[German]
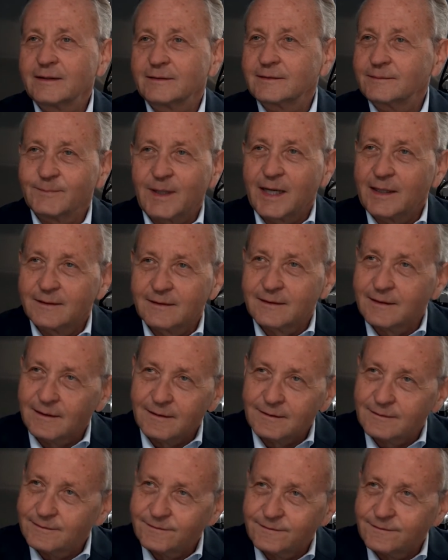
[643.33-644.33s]
Ich meine,
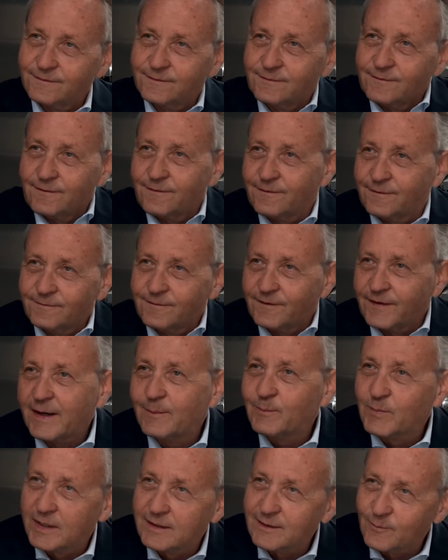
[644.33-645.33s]
da
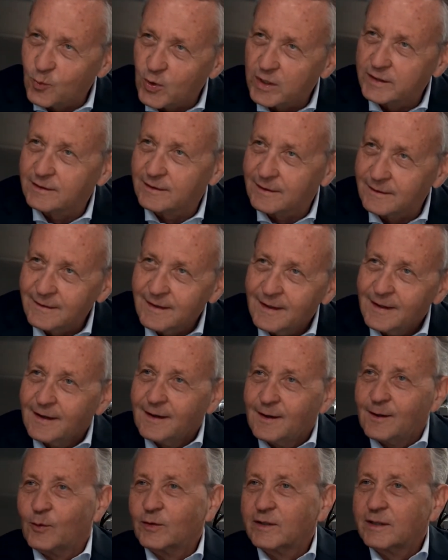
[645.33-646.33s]
fehlen mir die Worte
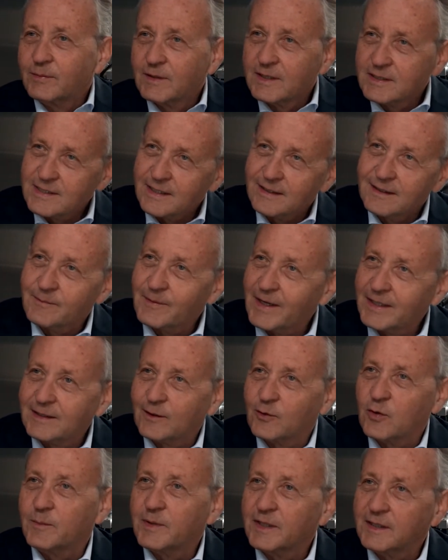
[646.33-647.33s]
und ich will das auch nicht
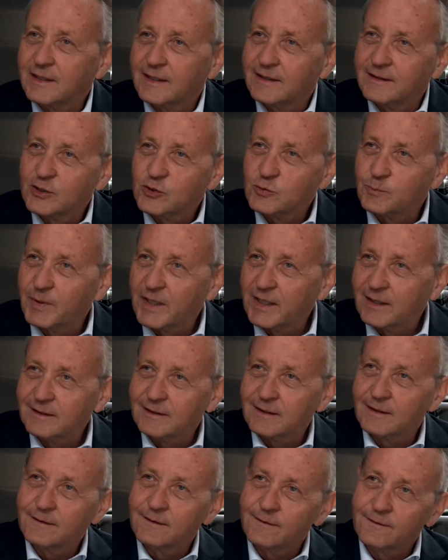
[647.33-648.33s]
weiter kommentieren. Das
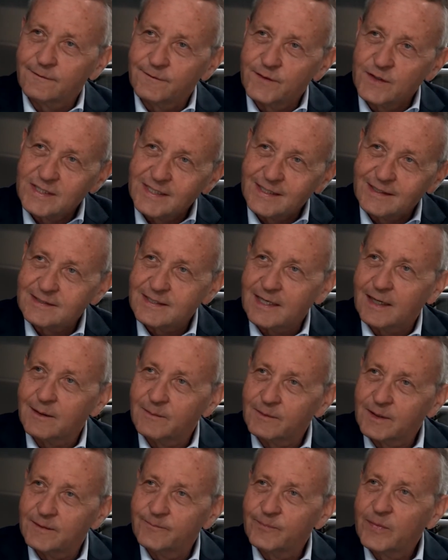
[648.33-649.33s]
spricht äh, für sich
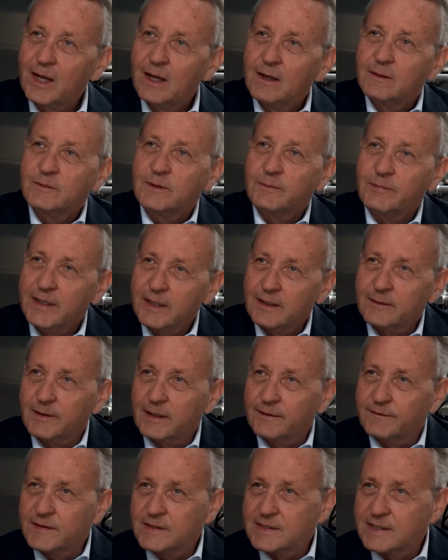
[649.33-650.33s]
selber, wie wenig
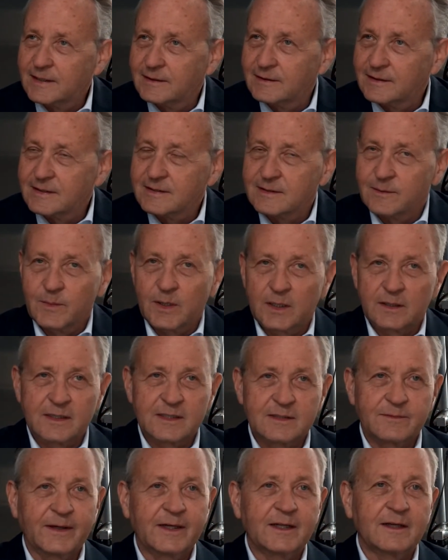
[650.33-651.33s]
qualifiziert dieser Mann
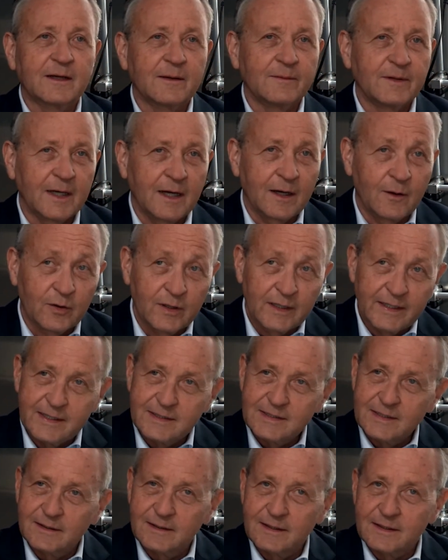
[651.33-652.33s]
ist. Wenn ich aber auch
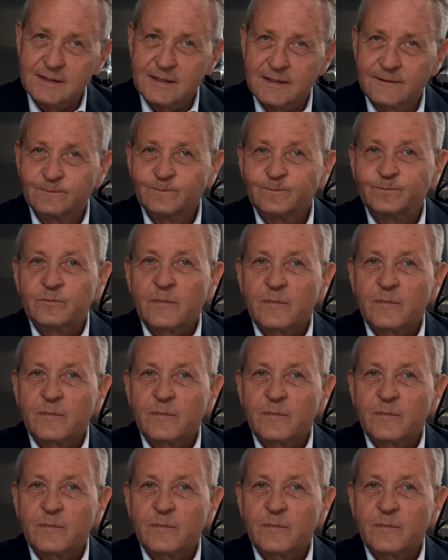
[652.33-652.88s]
lese, dass